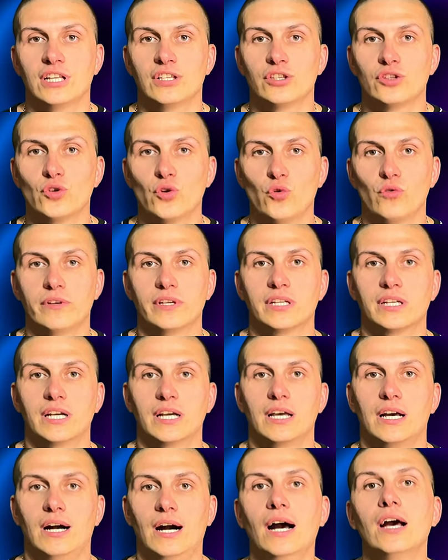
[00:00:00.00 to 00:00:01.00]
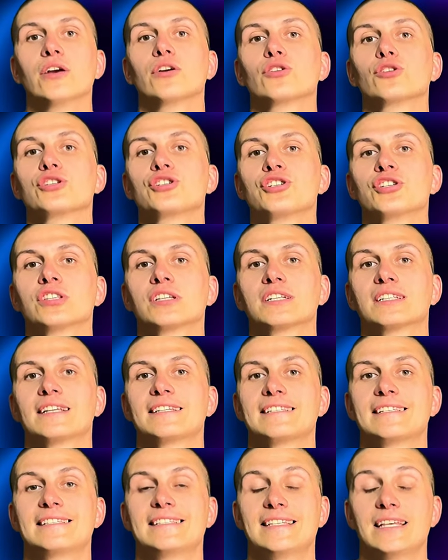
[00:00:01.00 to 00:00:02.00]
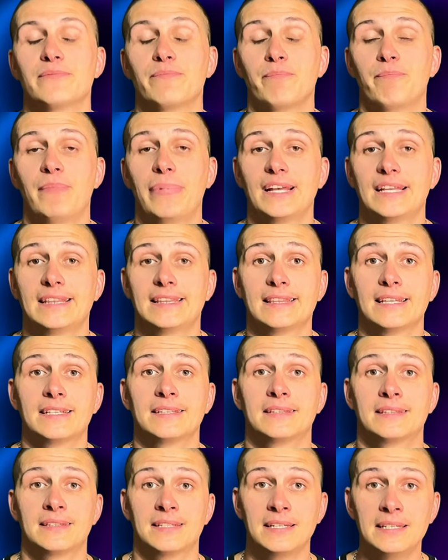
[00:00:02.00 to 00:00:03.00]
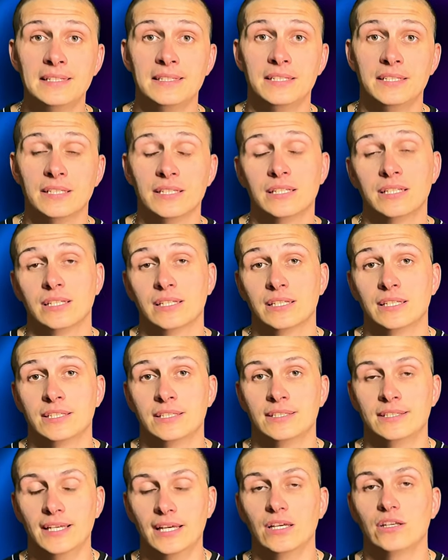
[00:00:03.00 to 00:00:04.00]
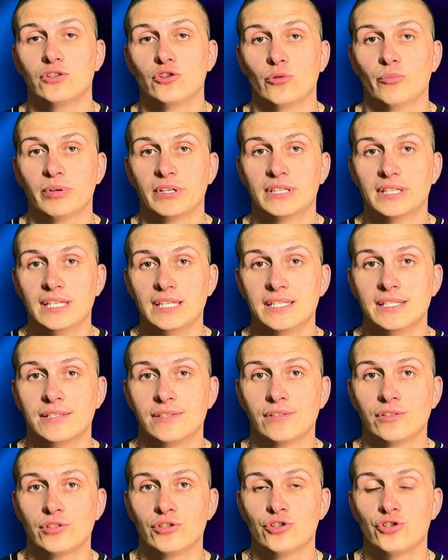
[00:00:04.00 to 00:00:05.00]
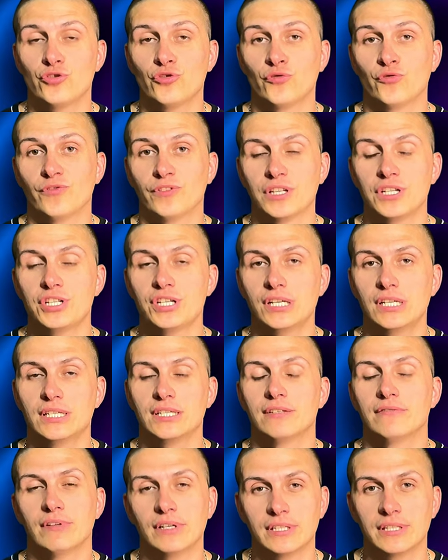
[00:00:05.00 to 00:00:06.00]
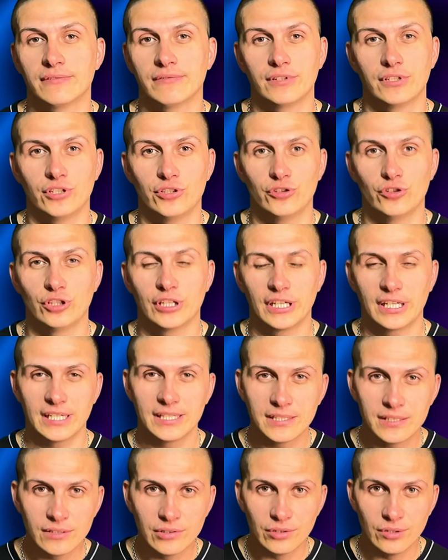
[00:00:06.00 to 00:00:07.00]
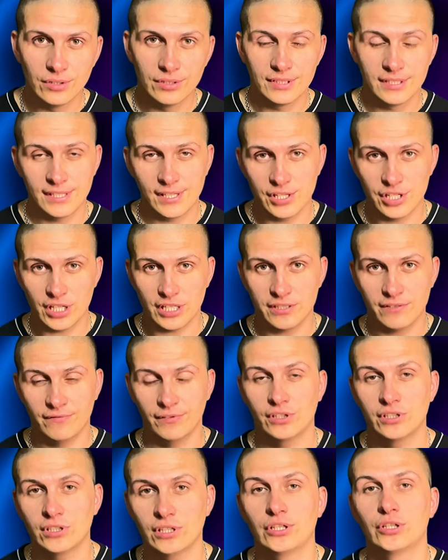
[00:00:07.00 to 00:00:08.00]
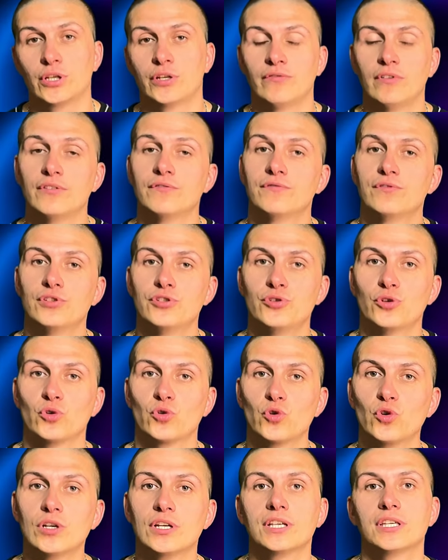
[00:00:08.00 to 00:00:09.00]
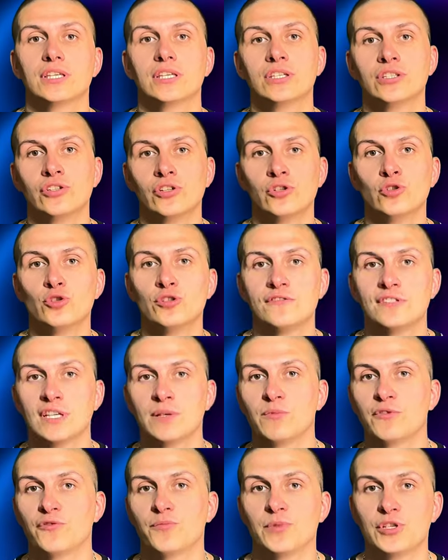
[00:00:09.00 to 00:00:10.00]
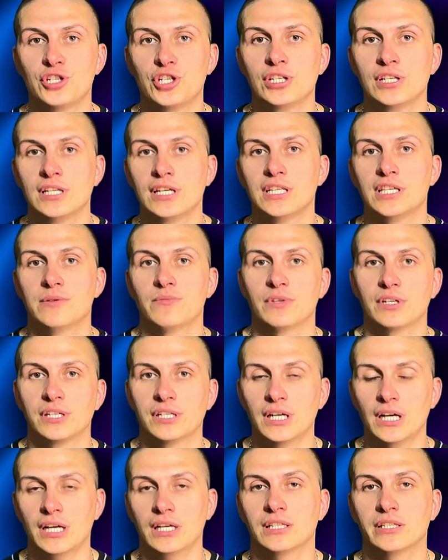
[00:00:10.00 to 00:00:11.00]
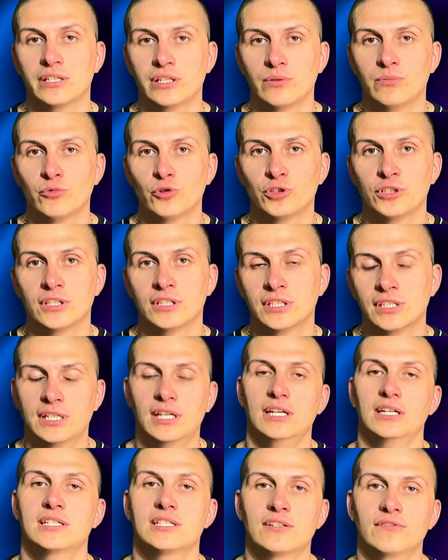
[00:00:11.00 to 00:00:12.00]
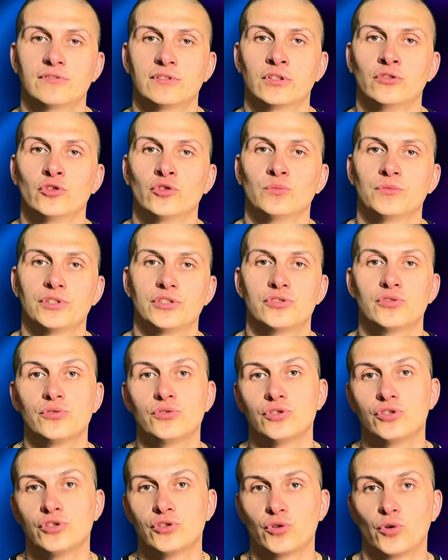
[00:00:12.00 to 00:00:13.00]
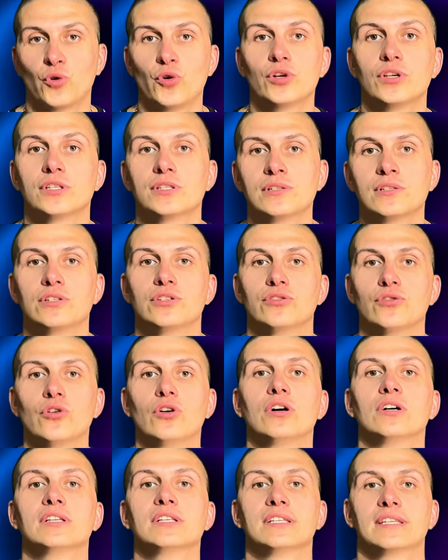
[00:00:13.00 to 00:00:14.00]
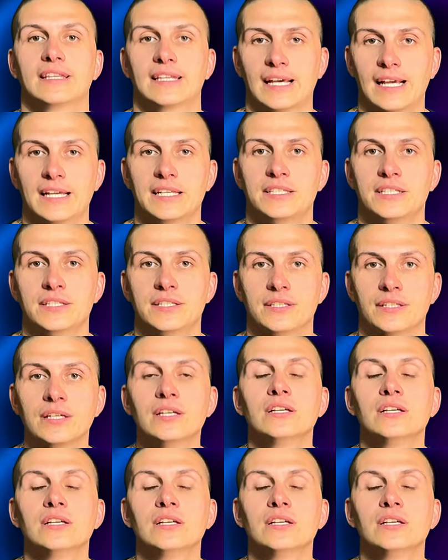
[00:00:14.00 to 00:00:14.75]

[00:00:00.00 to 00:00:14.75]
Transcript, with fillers: новенькая iOS 14.7 Beta 3. Я ее потестил еще в начале 9 ее накатил. Сейчас выкладываю вам видеоролик и делюсь всеми впечатлениями, как она работает, как с автономностью и стоит ли ее накатить.